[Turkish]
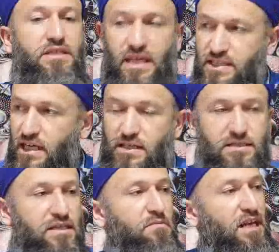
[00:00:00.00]
Gez anasını
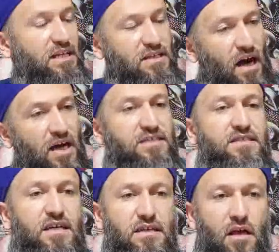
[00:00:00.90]
satayım. Millete de
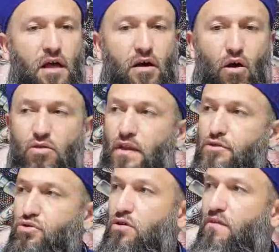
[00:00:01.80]
hasta et. Ondan
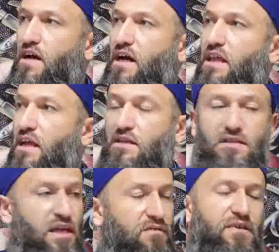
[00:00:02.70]
sonra vakalar
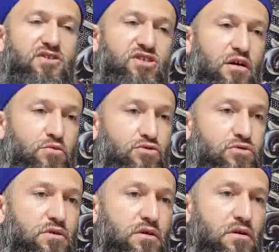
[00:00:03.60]
arttı. Evden çıkamıyorsun.
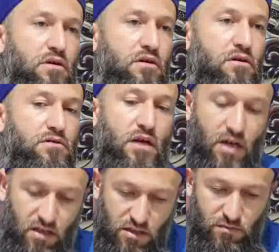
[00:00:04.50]
Ya
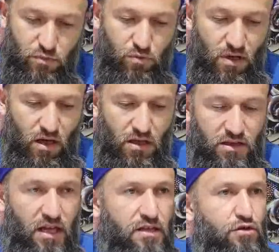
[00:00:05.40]
kardeşim bu
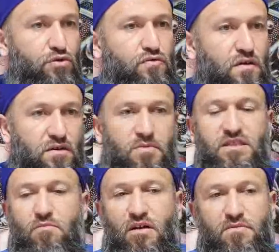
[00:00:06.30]
neler gördük de
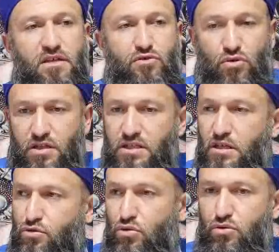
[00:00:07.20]
Ramazan bayramında söyledik
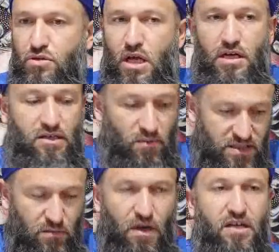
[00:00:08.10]
yine söylüyoruz.
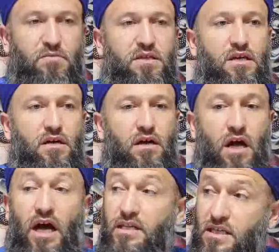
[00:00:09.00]
Ramazan bayramında ya
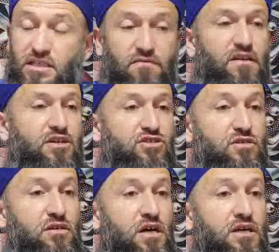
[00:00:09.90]
herkes evde
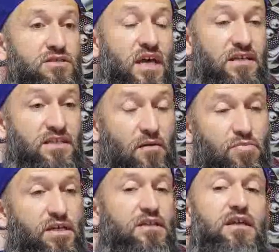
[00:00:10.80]
geçirdi.
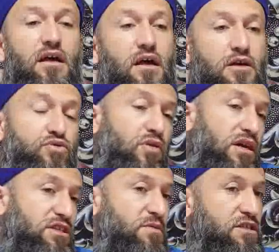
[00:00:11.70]
81 ilde
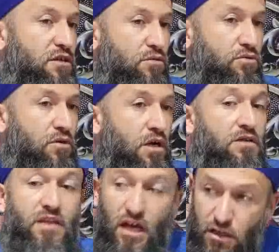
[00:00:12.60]
sokağa çıkma yasağı oldu.
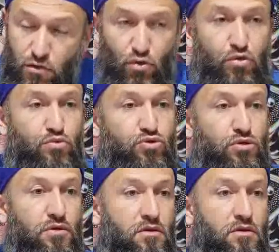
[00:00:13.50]
Nerede görülmüş?